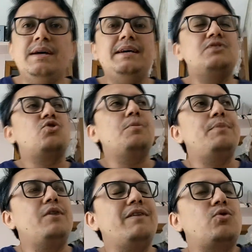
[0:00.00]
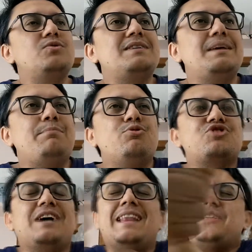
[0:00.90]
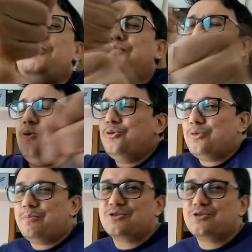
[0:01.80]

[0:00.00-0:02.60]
e escorpião vai conseguir puxar lá do fundo,